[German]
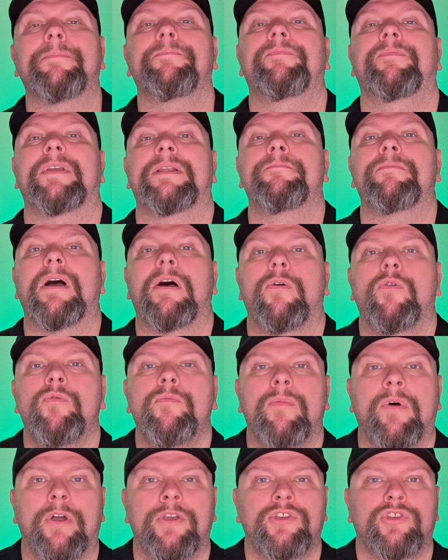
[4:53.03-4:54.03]
habt den mal
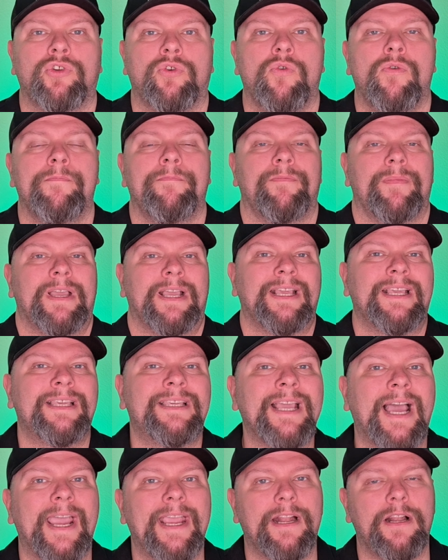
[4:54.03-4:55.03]
um euch rum
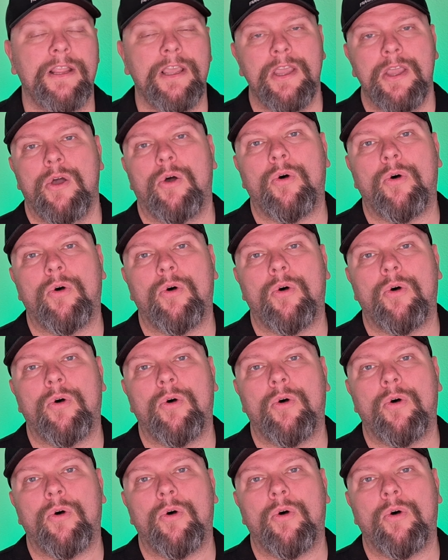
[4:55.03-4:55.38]
geil.